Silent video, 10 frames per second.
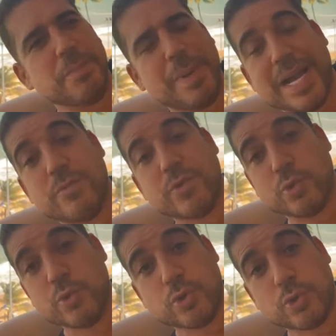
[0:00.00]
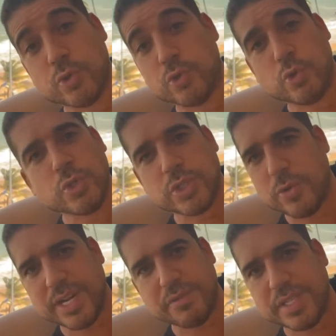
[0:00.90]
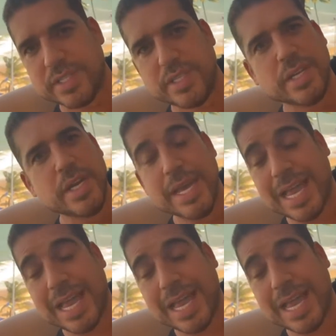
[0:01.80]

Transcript: pagava os custos dos cursos que eu queria fazer.